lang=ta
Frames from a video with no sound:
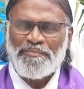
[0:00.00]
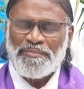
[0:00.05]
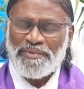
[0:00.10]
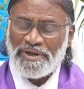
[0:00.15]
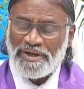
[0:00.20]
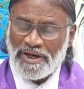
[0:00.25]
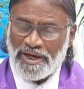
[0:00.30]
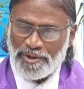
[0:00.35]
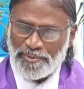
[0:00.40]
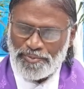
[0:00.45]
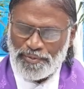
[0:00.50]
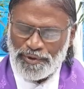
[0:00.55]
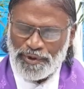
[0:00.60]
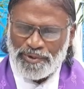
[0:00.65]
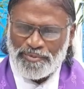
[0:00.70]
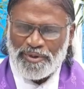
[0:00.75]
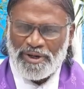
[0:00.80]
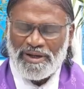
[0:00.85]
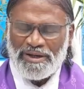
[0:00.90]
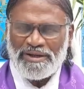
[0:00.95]
மிக
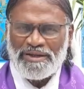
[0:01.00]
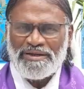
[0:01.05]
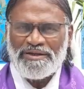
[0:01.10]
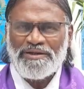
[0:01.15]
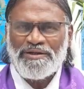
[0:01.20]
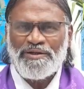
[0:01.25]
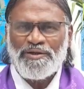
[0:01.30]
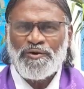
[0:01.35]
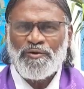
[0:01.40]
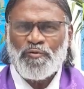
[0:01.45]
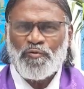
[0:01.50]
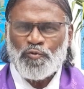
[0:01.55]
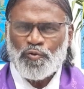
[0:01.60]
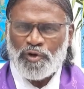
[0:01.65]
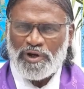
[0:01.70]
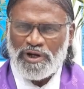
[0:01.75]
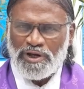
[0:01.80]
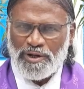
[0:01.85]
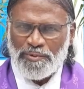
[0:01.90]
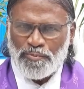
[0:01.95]
அற்புதமான
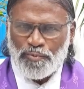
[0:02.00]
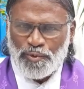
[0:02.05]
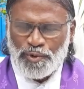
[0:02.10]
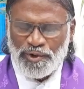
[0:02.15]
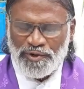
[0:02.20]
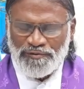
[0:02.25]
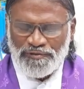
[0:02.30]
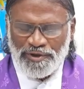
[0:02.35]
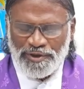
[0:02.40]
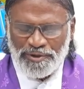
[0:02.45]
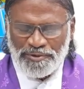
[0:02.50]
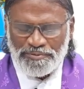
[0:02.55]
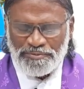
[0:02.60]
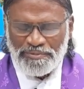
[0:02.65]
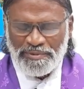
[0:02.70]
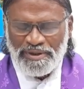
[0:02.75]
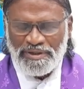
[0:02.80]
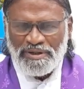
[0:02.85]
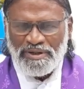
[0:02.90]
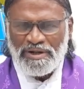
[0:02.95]
உலகம் முழுவதும்
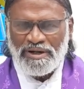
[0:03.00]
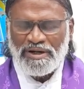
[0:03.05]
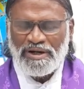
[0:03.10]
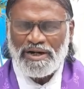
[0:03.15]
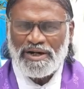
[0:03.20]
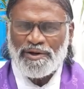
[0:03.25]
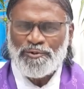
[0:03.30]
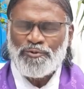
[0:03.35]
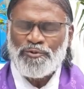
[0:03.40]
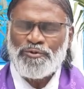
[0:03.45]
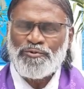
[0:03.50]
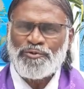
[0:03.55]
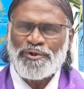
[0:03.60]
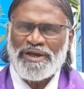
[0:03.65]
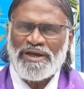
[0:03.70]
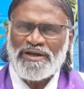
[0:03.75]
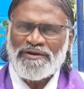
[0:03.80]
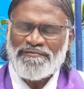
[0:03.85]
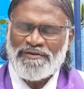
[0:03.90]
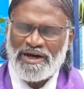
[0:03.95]

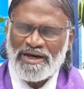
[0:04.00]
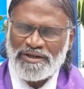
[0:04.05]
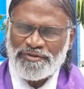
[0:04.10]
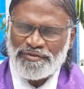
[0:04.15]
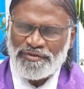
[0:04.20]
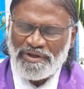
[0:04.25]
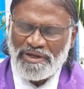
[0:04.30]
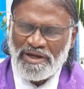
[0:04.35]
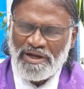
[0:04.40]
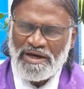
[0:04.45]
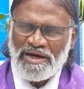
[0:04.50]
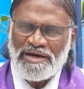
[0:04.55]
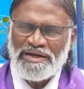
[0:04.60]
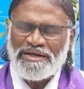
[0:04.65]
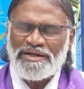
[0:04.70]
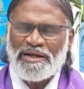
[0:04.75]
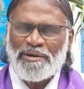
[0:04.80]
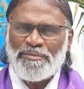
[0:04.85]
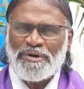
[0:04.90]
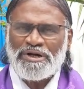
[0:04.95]
கடவுளுடைய
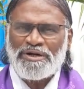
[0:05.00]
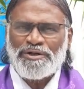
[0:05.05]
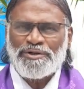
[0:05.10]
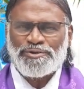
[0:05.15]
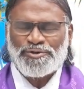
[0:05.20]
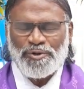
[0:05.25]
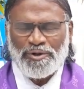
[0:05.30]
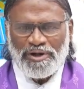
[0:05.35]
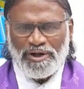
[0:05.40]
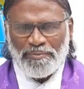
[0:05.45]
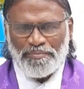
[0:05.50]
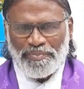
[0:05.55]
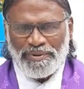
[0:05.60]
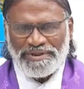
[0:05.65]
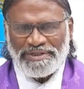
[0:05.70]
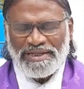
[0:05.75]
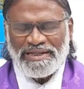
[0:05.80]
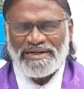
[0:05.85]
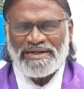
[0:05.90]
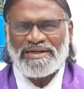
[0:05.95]
வார்த்தையாக நமக்கு
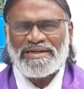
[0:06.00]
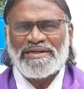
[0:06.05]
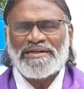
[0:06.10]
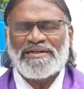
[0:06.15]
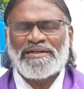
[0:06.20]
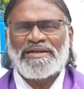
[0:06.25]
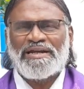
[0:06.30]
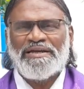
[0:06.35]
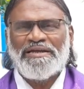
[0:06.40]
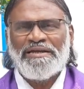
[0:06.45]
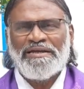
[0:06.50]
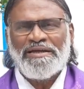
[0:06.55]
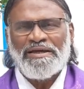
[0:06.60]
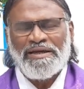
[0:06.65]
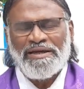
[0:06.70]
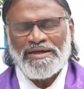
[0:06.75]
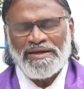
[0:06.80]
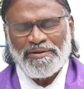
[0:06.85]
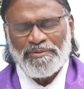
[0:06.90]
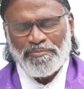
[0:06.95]
சொல்லப்பட்டு இருக்கின்ற
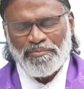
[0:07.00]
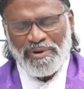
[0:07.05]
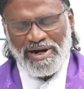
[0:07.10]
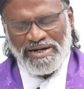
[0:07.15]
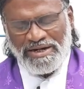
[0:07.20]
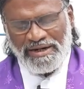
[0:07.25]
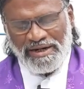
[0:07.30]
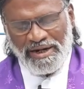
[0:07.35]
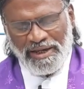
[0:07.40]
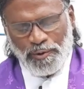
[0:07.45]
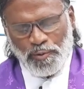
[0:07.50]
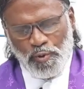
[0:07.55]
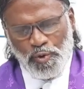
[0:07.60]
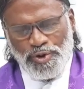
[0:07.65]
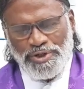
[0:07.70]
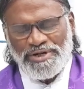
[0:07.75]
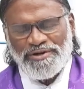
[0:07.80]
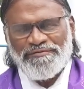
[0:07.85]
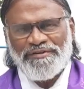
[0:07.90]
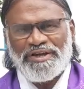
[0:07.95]
மக்களை
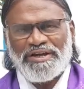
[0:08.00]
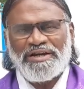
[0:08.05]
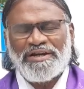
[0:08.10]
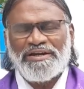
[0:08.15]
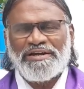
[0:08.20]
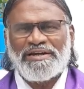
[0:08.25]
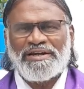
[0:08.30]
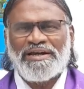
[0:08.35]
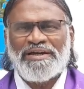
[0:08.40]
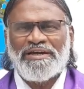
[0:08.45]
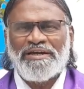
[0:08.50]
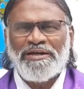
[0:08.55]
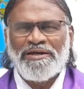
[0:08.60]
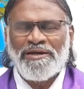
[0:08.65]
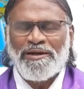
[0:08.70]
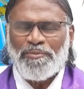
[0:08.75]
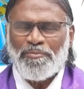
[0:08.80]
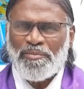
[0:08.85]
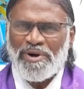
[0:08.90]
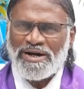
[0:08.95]
ஊக்குவிக்கின்ற
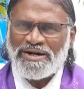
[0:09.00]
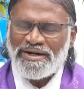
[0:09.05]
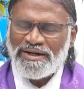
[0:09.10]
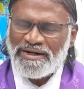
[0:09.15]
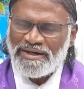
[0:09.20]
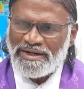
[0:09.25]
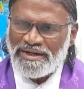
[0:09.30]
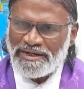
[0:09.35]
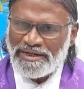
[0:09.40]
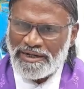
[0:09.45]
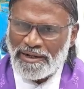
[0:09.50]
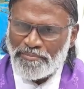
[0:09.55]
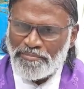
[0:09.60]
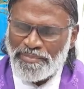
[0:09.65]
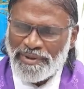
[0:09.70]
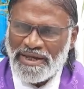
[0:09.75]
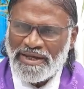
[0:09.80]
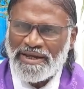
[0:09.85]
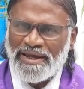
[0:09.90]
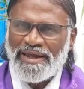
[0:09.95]
மக்களுக்கு
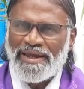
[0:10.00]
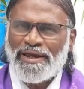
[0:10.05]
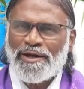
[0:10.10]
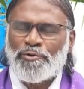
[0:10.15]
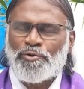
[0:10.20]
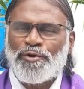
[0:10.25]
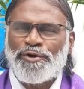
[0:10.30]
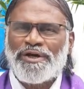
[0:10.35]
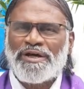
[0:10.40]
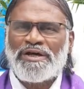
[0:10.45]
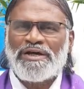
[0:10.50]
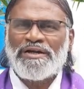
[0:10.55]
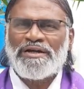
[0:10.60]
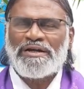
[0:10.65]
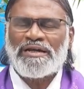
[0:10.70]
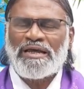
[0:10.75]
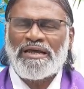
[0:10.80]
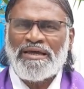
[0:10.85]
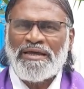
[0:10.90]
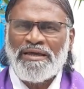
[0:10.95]
நம்பிக்கையை
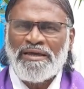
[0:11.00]
கொடுக்கின்ற